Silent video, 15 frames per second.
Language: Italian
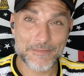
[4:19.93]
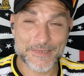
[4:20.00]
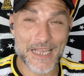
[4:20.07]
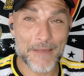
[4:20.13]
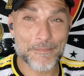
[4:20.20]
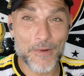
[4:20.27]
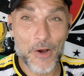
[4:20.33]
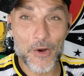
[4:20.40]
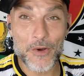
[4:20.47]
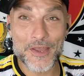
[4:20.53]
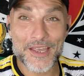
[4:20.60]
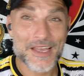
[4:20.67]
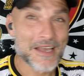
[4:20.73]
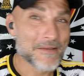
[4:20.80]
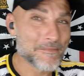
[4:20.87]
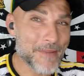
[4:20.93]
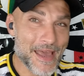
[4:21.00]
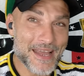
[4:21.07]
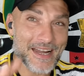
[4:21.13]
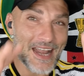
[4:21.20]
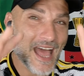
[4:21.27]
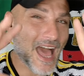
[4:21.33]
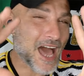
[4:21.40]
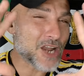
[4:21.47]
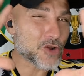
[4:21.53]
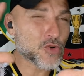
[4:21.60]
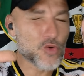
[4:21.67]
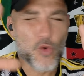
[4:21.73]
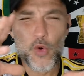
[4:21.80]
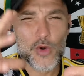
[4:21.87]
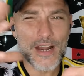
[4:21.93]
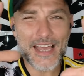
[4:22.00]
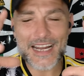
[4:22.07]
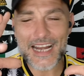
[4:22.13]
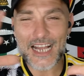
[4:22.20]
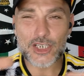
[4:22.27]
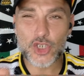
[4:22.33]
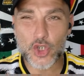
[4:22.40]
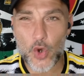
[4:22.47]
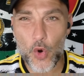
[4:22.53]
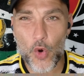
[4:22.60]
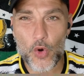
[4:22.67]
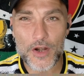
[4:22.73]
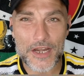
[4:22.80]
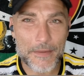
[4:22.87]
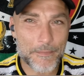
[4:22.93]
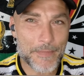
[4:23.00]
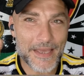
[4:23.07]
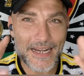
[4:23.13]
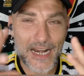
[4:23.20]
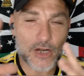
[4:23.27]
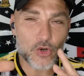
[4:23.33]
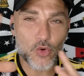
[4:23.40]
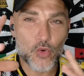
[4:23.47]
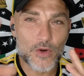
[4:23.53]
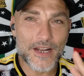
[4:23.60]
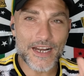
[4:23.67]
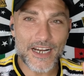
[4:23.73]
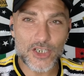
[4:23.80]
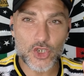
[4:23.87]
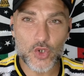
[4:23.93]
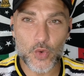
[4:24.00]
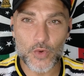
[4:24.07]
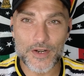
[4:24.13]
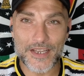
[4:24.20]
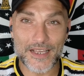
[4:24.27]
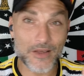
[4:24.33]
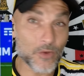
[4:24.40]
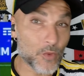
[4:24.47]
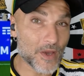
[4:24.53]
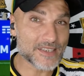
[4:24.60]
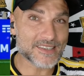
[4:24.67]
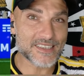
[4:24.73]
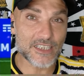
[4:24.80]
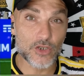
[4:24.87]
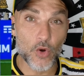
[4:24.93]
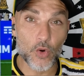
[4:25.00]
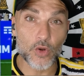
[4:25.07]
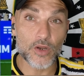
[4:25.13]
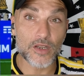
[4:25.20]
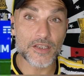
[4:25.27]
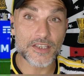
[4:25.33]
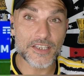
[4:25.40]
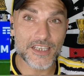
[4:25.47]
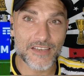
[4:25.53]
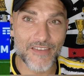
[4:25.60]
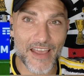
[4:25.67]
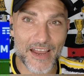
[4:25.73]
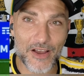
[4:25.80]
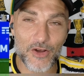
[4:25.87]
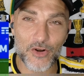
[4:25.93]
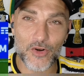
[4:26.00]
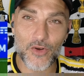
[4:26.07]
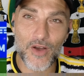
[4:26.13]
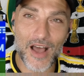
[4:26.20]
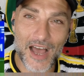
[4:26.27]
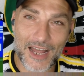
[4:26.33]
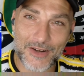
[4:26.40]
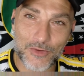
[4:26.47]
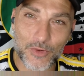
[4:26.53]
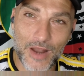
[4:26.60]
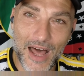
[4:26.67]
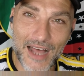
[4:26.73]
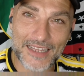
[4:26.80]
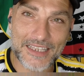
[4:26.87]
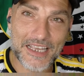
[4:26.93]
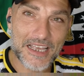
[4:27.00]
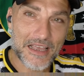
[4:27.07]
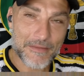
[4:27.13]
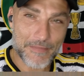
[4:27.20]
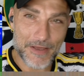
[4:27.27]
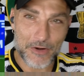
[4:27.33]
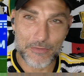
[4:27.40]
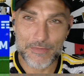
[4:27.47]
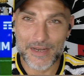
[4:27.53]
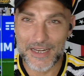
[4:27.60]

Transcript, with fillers: Se poi per alcune ragioni, per alcune ragioni, questi gol gli vengono annullati per un